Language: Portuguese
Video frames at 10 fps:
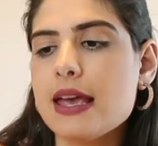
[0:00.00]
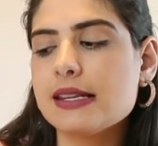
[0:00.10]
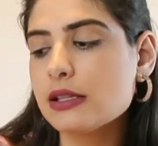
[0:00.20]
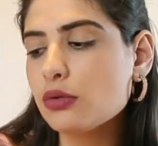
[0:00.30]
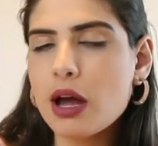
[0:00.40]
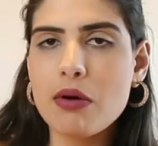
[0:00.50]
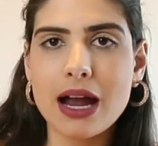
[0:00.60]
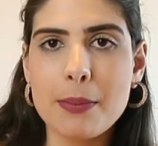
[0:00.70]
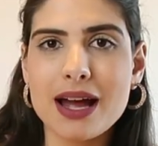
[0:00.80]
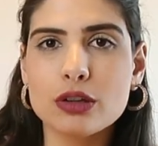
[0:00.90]
Esse não é um
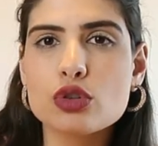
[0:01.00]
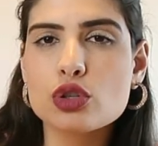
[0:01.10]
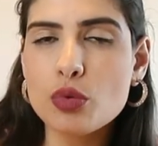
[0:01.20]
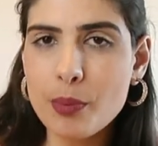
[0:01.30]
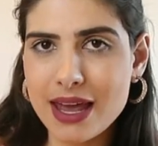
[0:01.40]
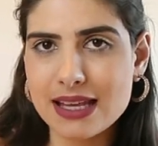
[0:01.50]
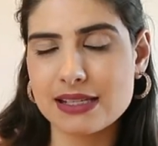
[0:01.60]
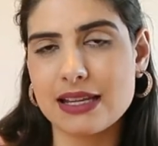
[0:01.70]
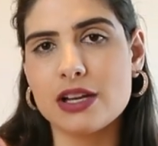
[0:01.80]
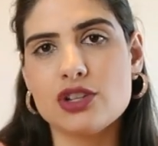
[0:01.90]
acabados do
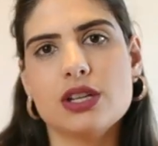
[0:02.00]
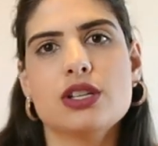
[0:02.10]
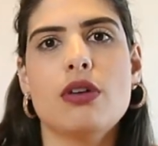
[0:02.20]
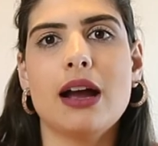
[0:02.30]
mês, tá, gente?